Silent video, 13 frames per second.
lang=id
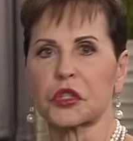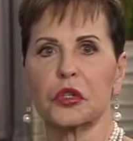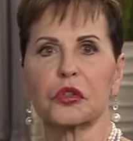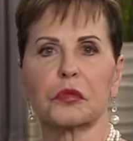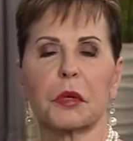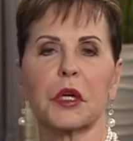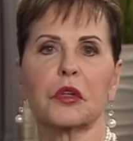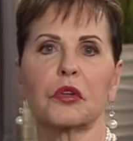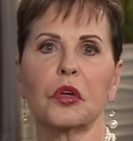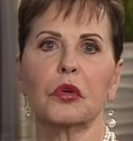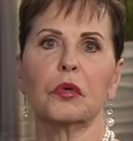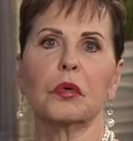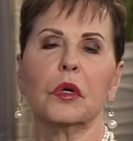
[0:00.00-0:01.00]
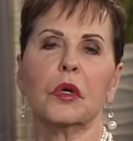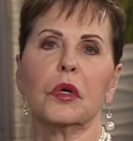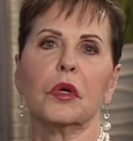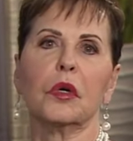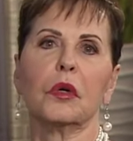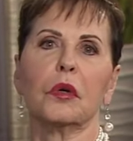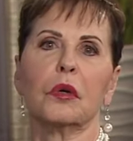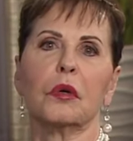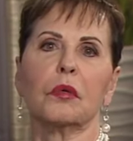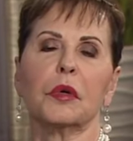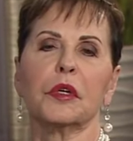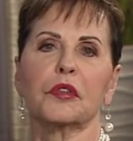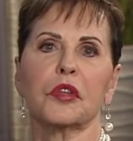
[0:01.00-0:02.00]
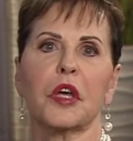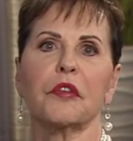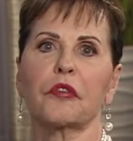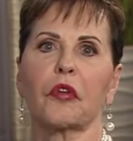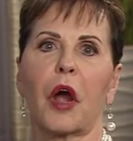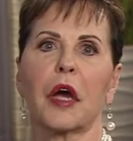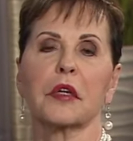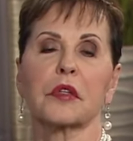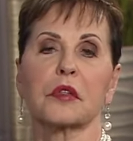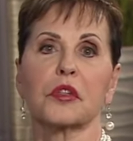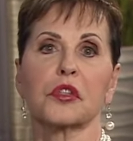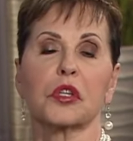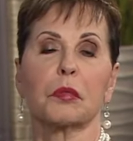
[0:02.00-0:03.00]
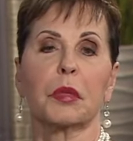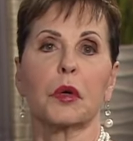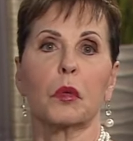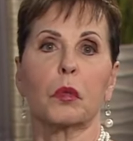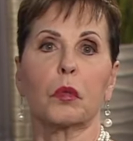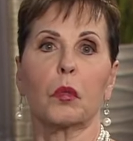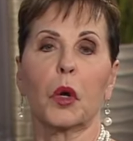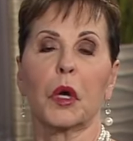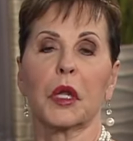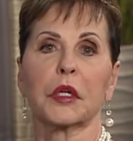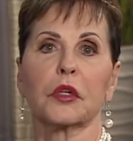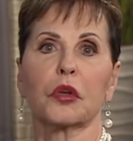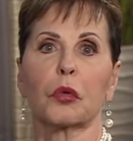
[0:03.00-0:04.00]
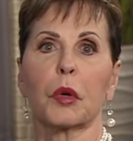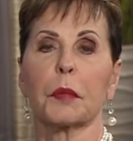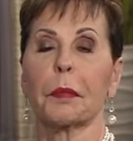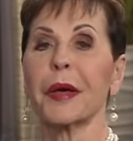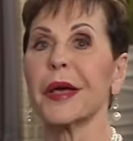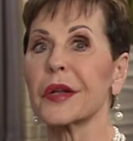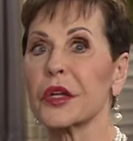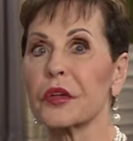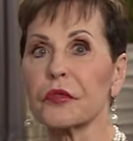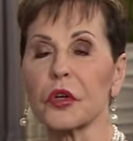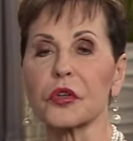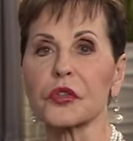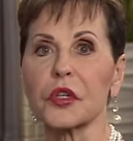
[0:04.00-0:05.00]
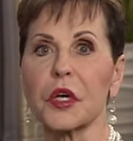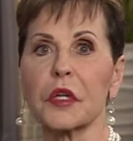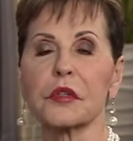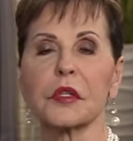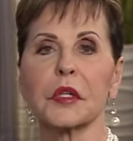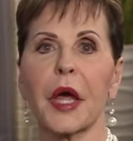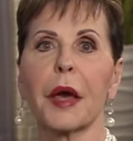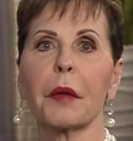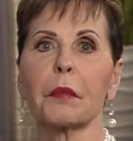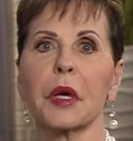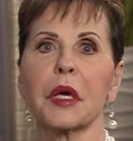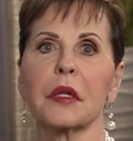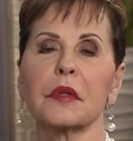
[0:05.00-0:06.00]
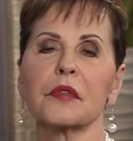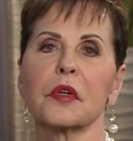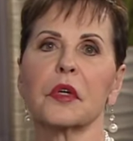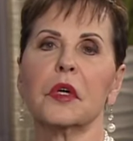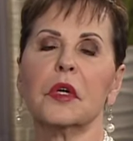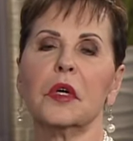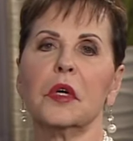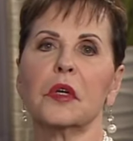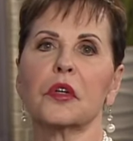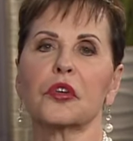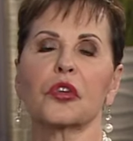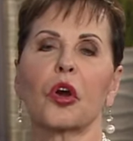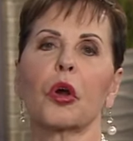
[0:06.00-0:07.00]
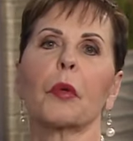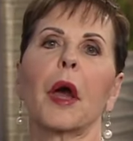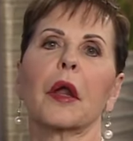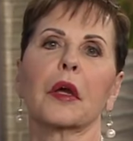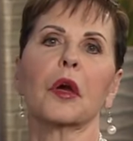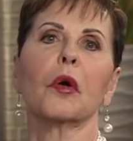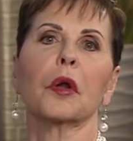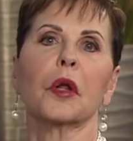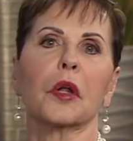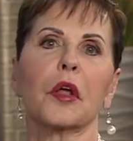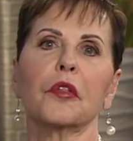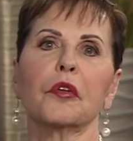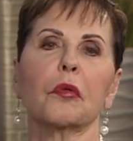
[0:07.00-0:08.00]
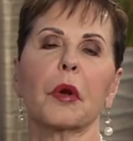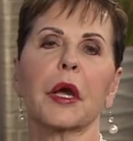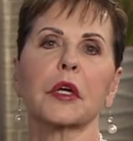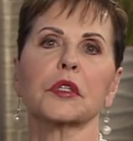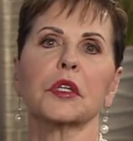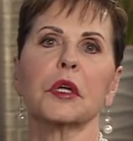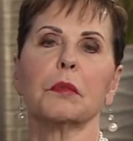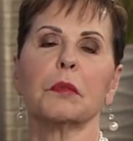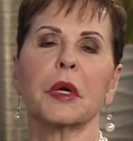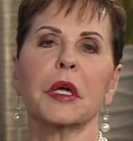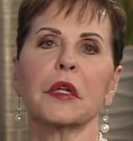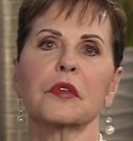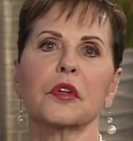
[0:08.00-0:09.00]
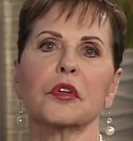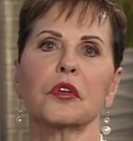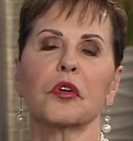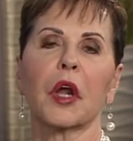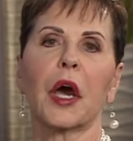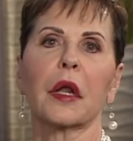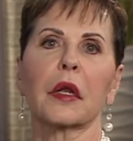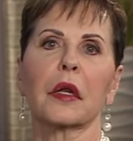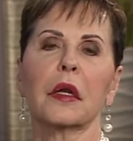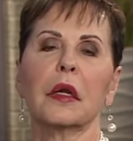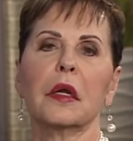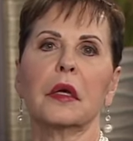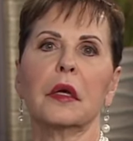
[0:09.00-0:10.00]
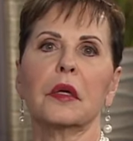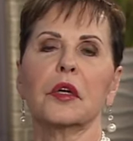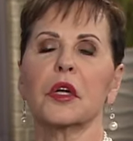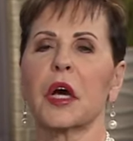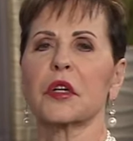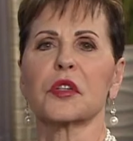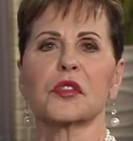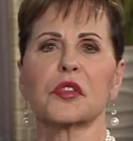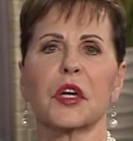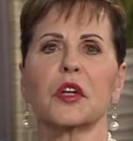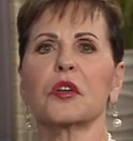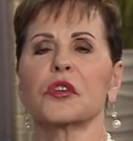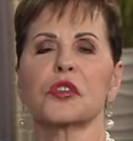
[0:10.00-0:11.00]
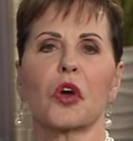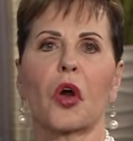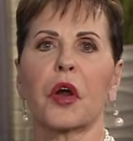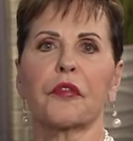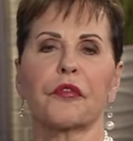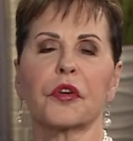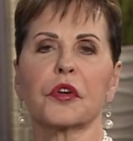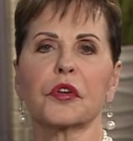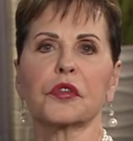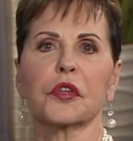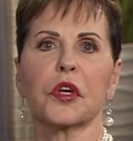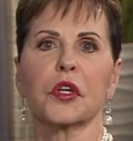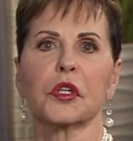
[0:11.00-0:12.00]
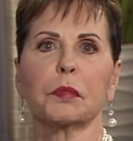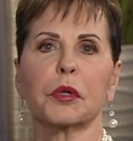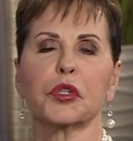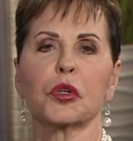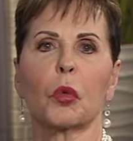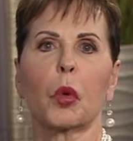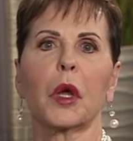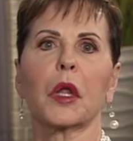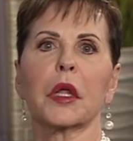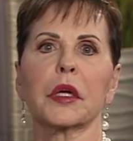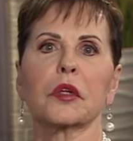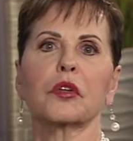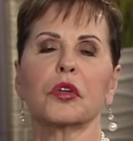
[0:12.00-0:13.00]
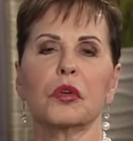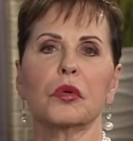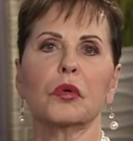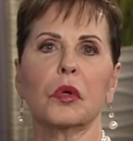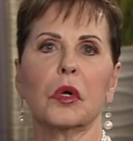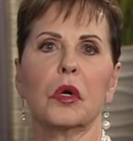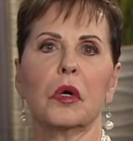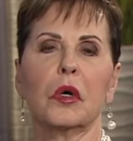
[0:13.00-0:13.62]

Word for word: maaf, adalah menerima Kristus yaitu dengan mau bertobat dari dosa-dosamu dan artinya untuk berbalik dan menuju arah sebaliknya artinya saudara tidak tidak hanya mengaku menyesal akan dosa tapi saudara mau